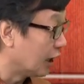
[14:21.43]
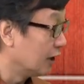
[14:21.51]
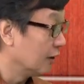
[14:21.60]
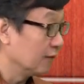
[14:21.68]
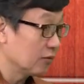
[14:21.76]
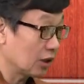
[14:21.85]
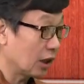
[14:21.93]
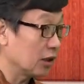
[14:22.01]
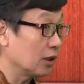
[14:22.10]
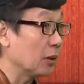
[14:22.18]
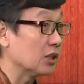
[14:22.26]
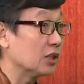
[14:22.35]
嗯，他
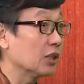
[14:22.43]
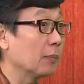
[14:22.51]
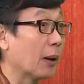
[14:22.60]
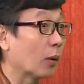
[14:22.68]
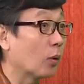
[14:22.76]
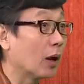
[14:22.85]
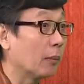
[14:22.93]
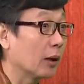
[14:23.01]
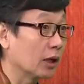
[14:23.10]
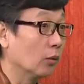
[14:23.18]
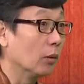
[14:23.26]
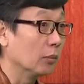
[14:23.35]
的美金一百块
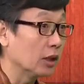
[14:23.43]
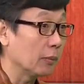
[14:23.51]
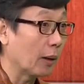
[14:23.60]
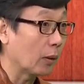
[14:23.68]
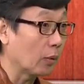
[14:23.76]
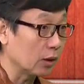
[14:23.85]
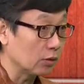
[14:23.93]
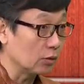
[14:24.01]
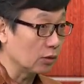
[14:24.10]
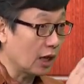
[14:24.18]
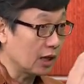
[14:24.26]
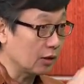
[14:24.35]
嘛，跟我们的一百块，如
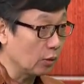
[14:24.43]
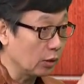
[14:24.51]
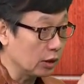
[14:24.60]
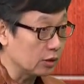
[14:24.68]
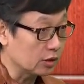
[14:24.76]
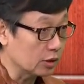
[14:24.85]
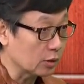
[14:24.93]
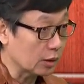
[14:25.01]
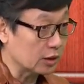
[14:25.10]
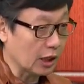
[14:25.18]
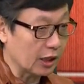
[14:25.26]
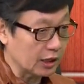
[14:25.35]
果按汇率折
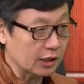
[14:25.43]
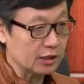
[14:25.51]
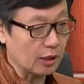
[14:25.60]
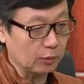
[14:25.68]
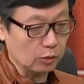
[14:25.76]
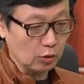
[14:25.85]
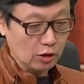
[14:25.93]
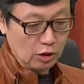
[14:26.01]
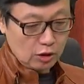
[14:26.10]
算下来，应该差不多。